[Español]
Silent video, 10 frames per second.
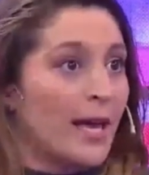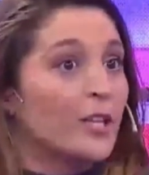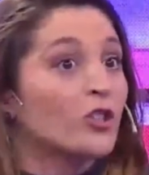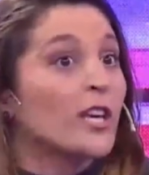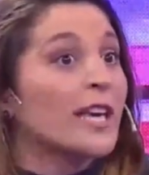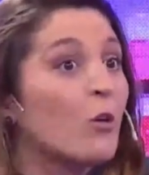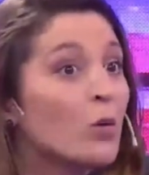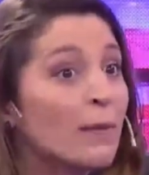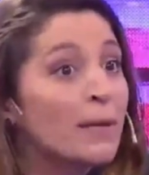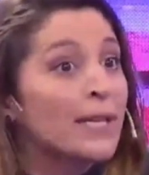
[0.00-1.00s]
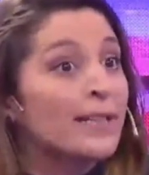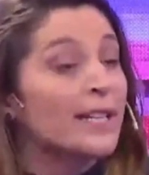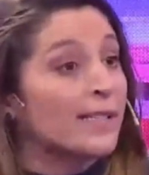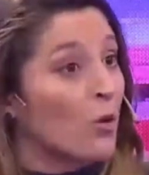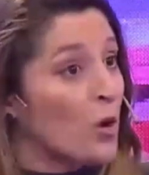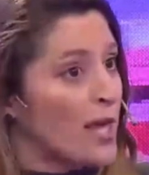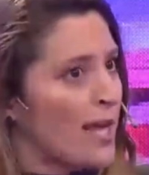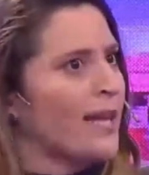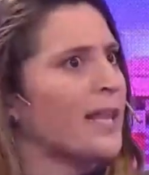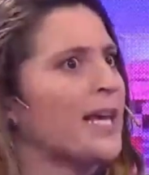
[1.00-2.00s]
Entonces, que una ministra de
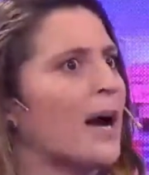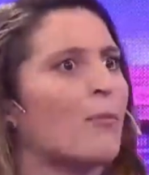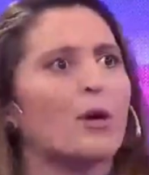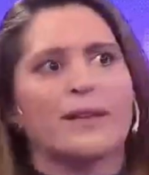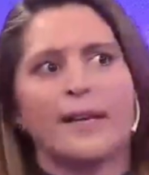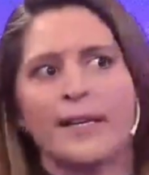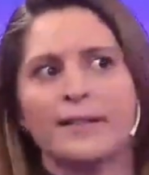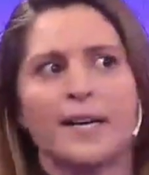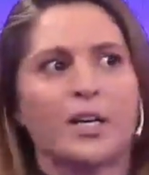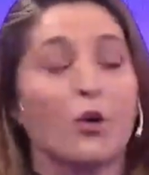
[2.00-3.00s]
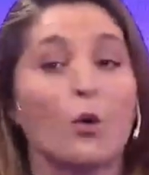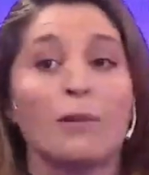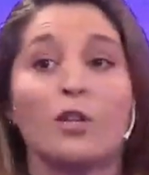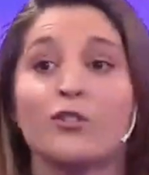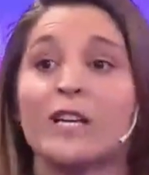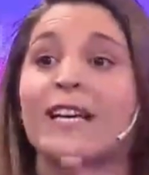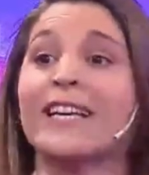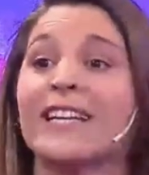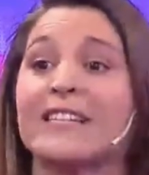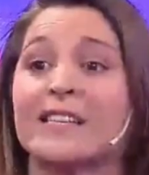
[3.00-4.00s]
Seguridad te diga, puede estar en Entre Ríos o en Mendoza,
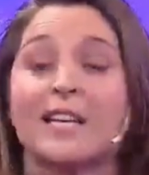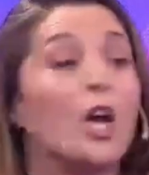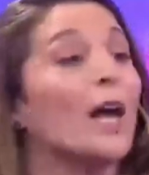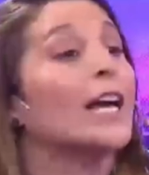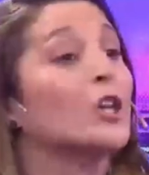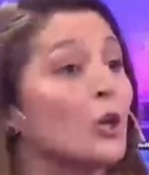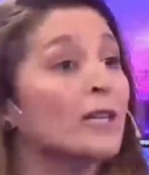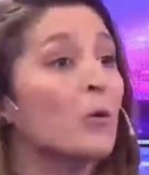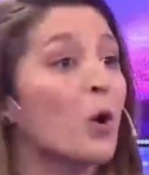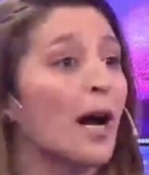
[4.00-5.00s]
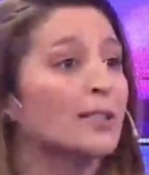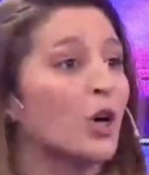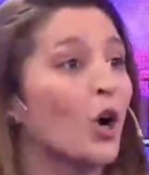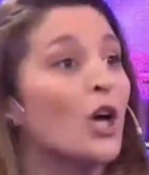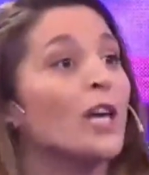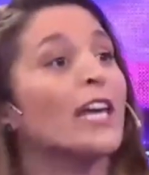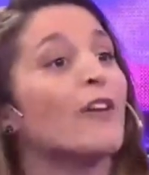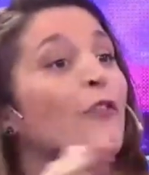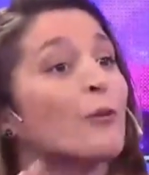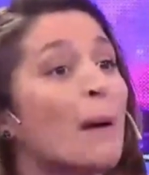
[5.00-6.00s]
¿qué quiere decir? que no lo está buscando y
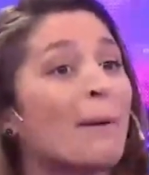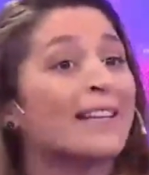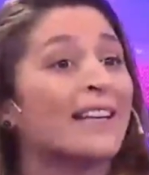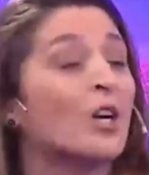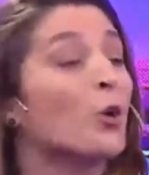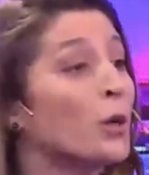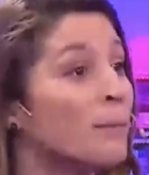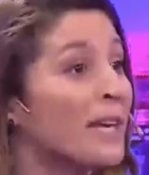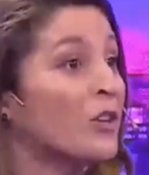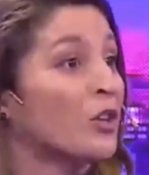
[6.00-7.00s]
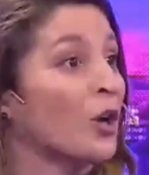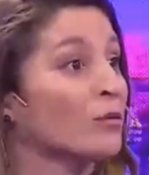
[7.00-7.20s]
que forma parte del encubrimiento.